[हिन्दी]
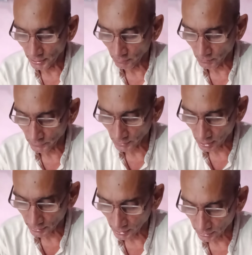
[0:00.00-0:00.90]
एक वर्ष का
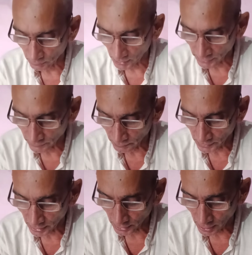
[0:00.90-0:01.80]
ज्ञातवास
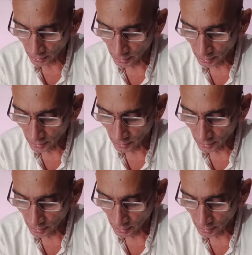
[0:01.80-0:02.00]
मिला था